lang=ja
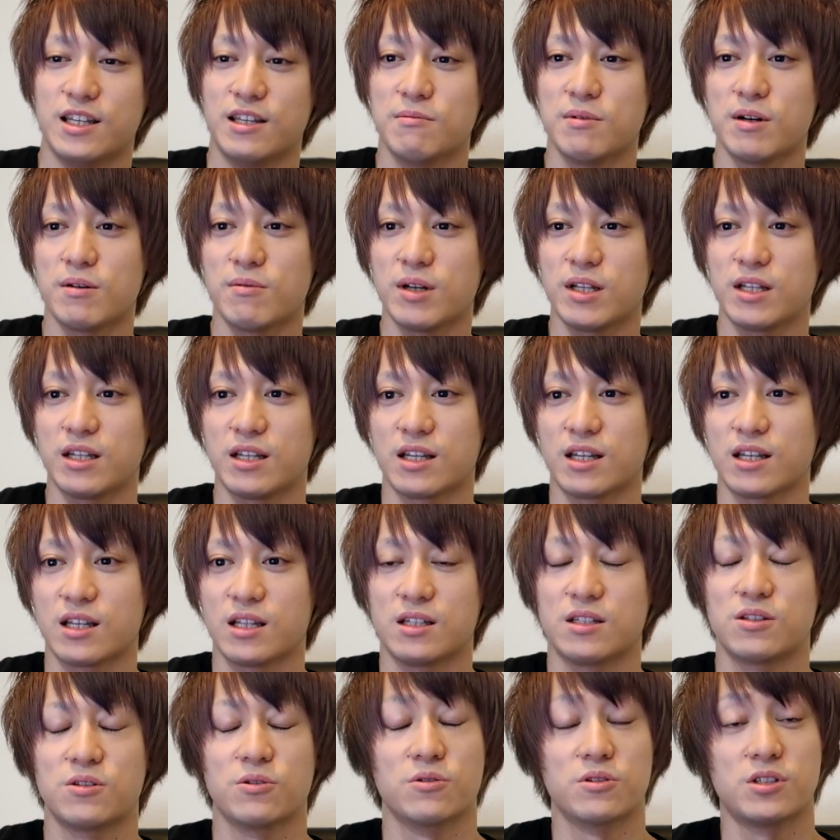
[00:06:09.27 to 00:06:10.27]
今ま
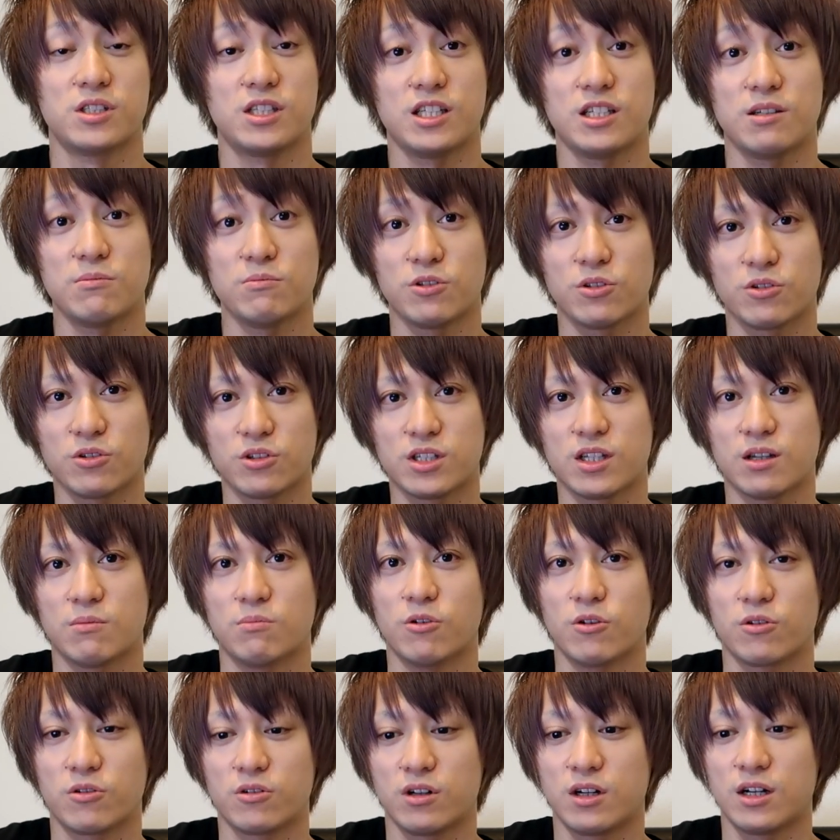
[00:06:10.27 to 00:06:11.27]
でそのチームとして
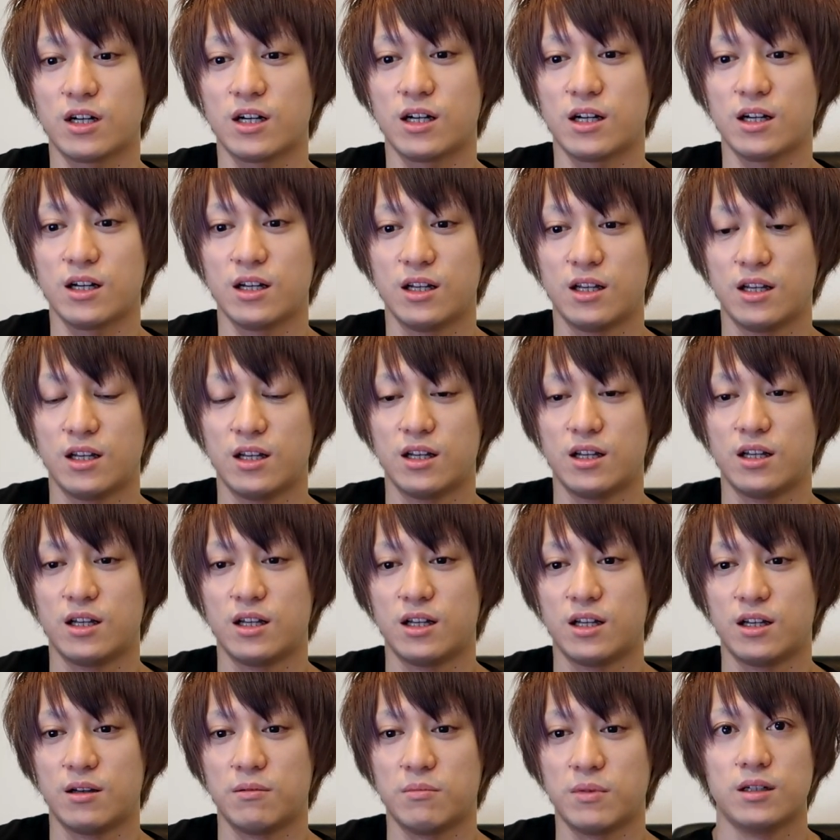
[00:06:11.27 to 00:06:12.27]
僕が、
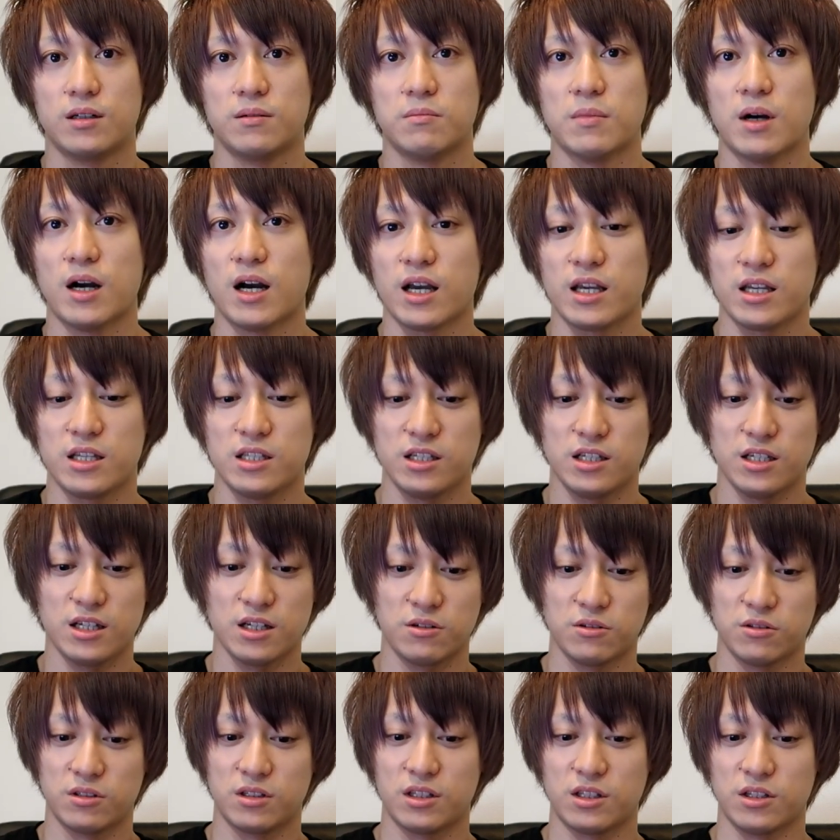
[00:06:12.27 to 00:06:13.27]
まあ、
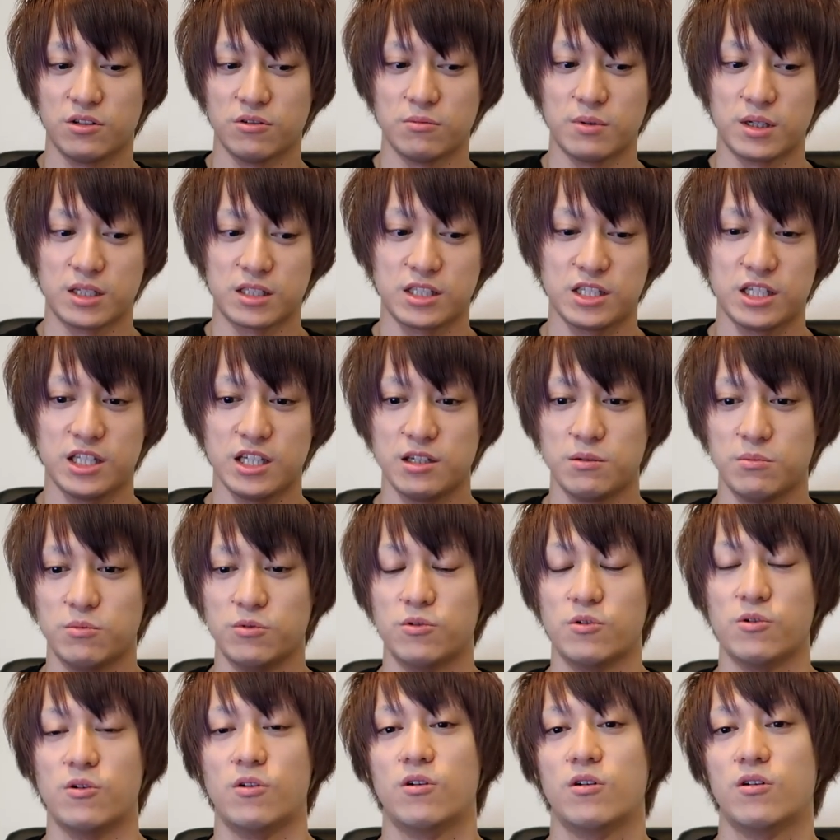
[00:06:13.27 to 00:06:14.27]
IGL っていうまあ
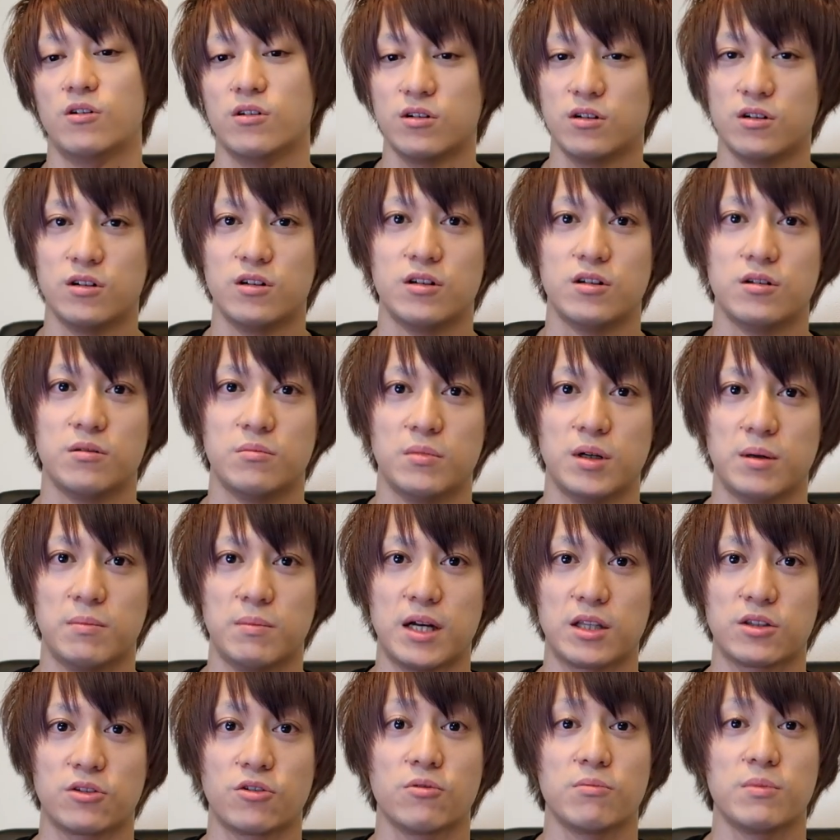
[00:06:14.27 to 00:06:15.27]
チームを
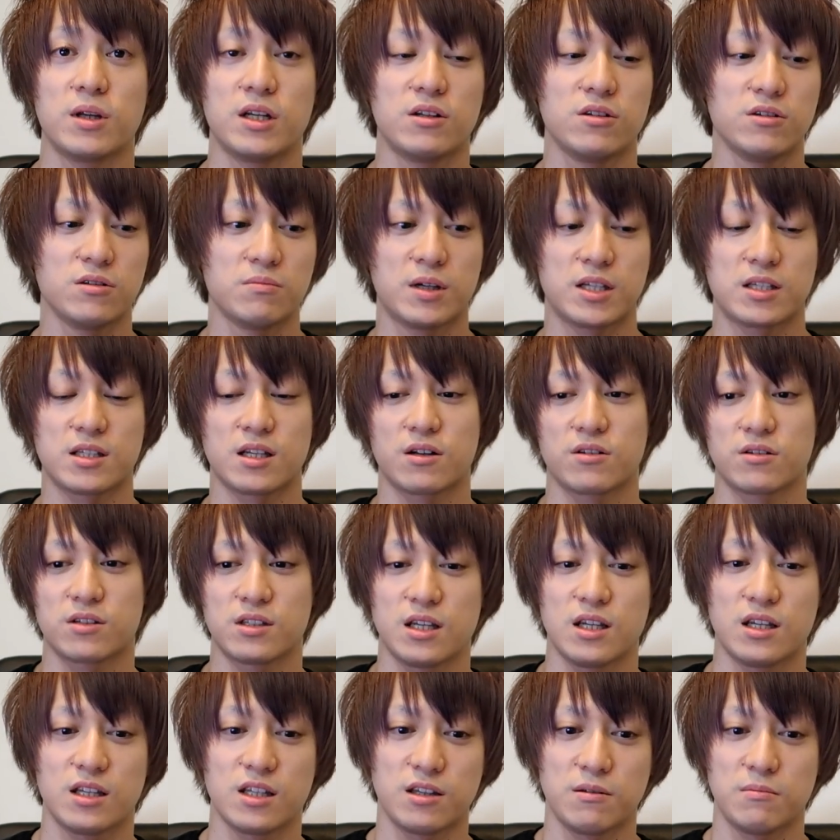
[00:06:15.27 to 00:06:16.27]
まとめる、まあ、作
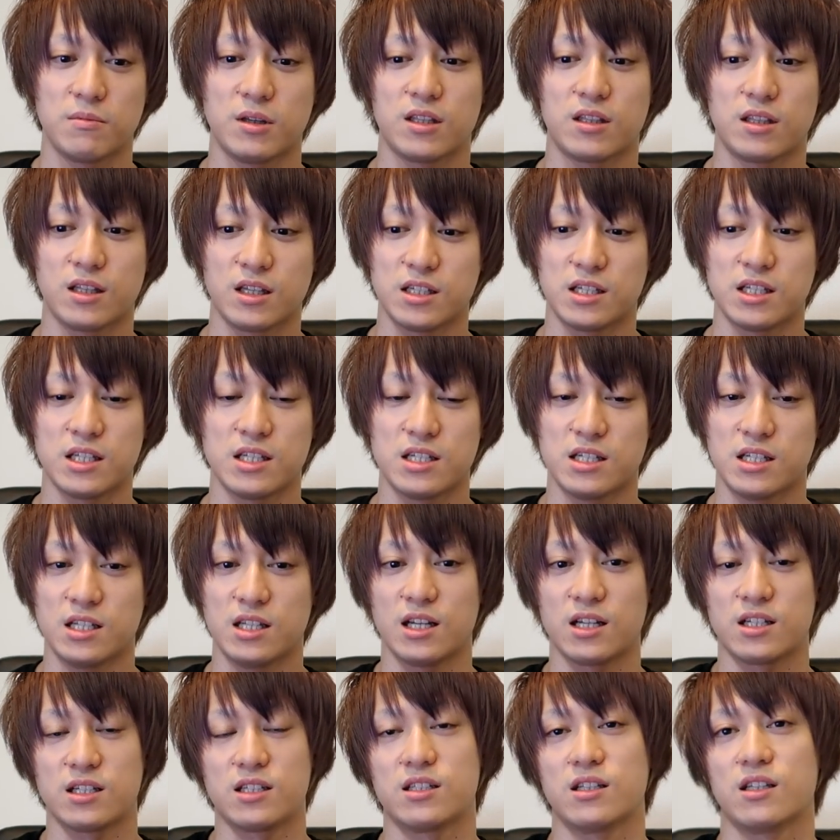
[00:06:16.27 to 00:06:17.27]
戦決めて指示
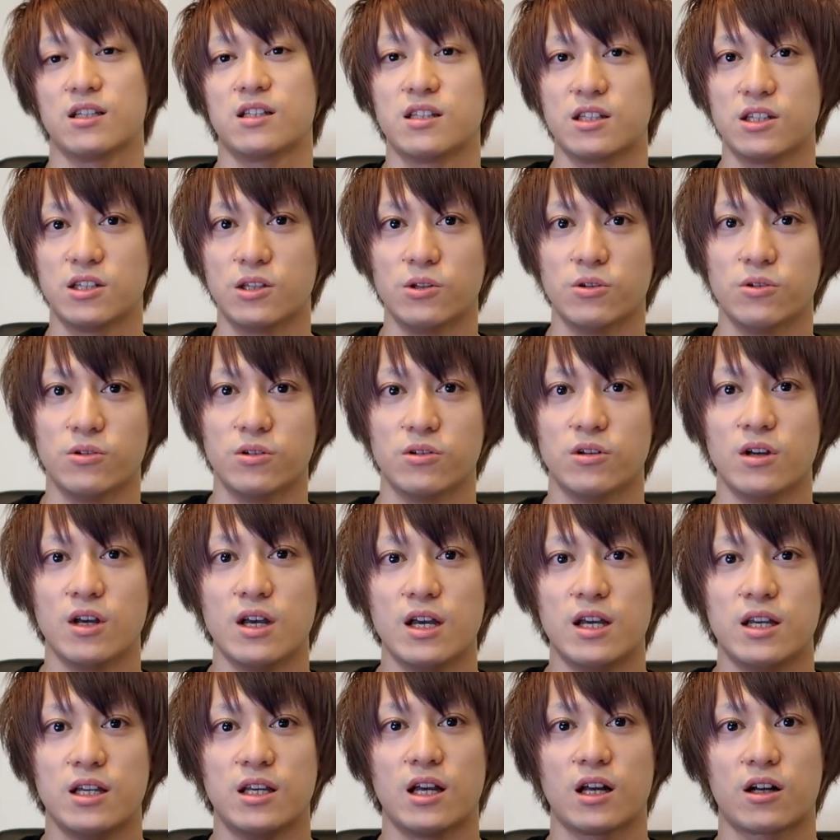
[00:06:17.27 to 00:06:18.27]
出してっていう
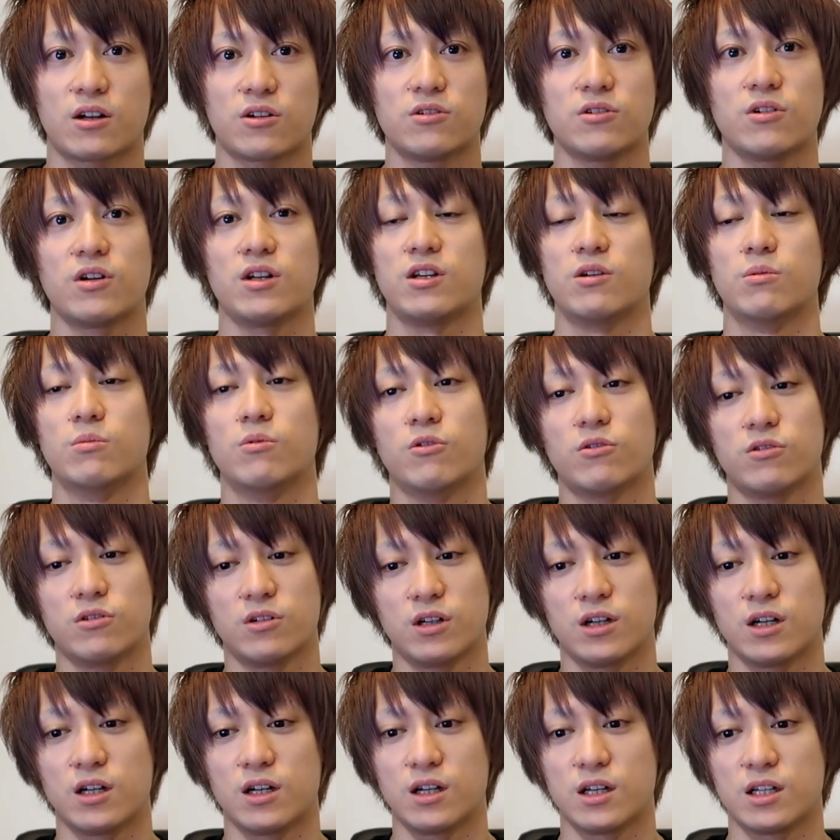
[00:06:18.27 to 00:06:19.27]
役割を
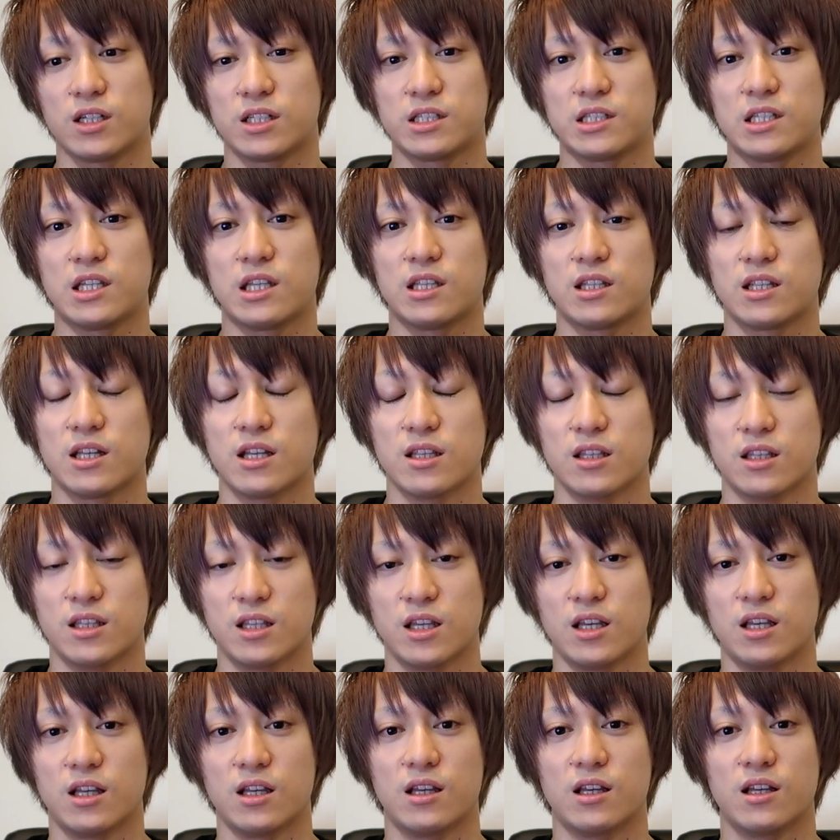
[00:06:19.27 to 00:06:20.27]
僕がしてたん
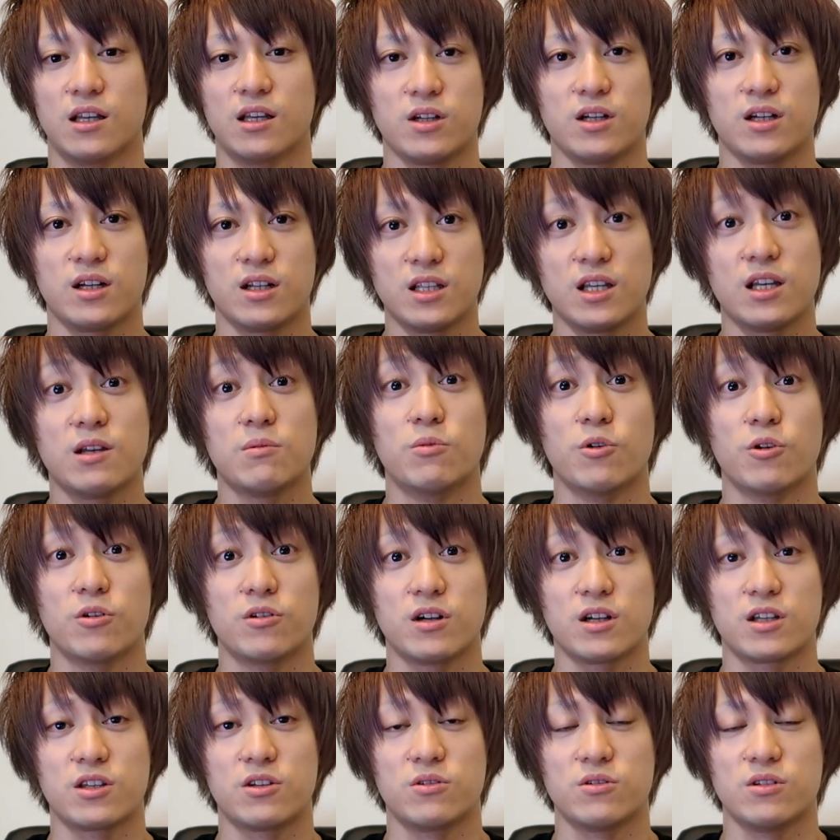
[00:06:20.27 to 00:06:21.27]
でそれがね僕
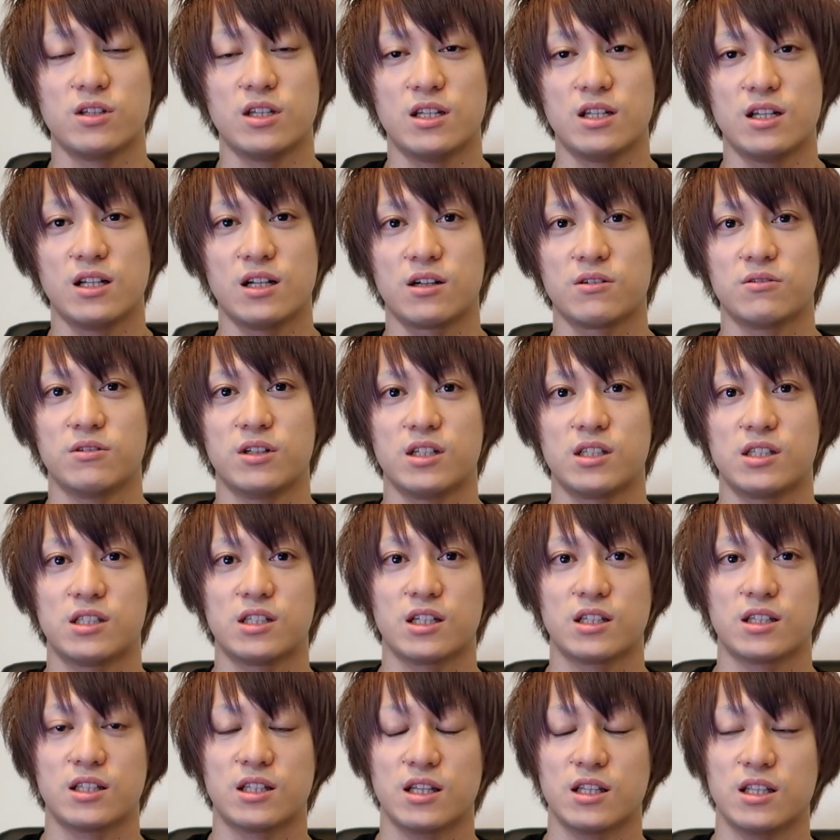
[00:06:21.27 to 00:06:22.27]
が急にいなくなっ
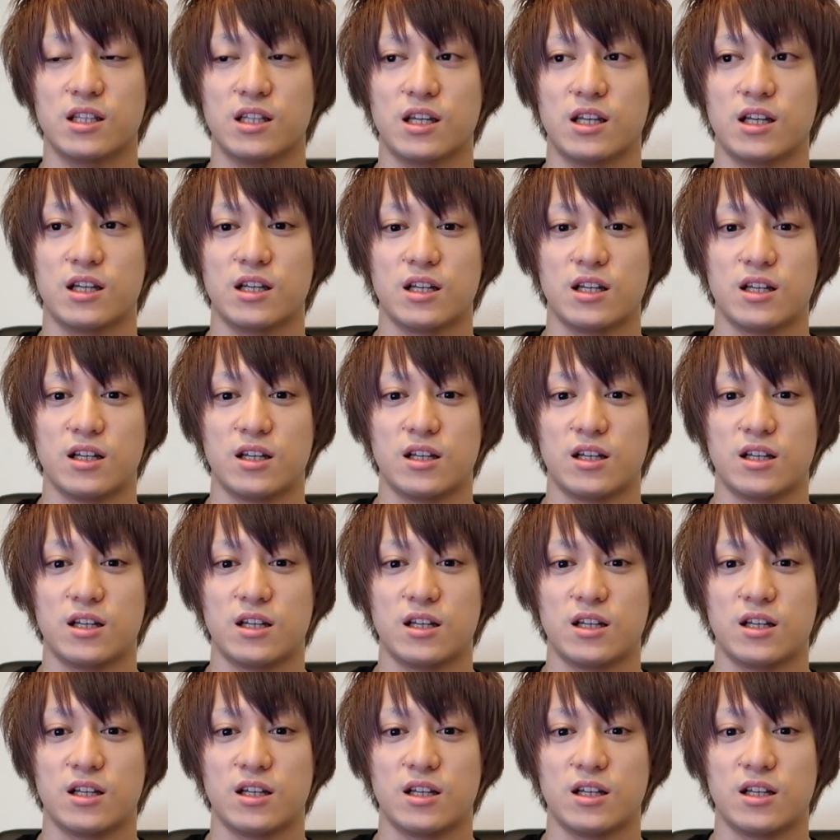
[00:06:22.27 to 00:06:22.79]
ちゃったんで、